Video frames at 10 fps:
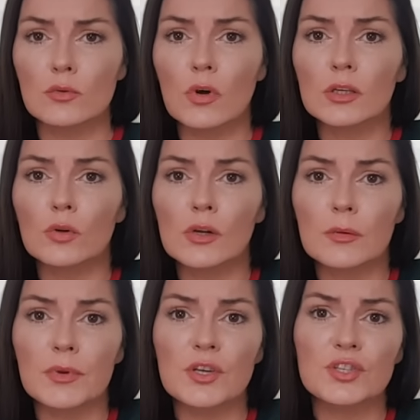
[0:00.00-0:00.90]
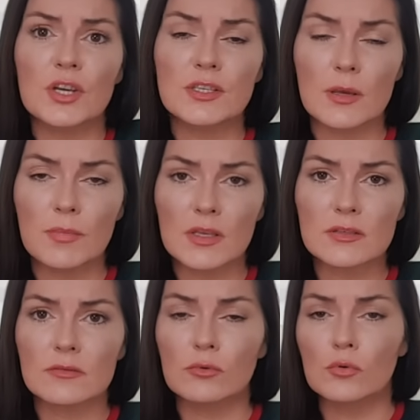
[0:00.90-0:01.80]
Но как только приезжаете опять
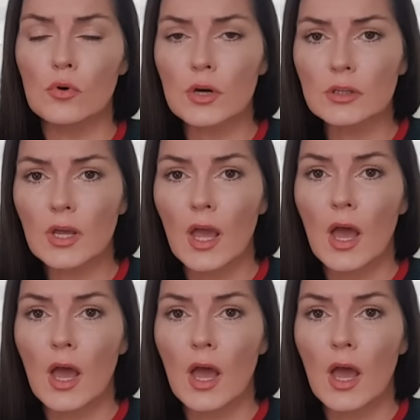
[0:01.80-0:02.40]
в свой город,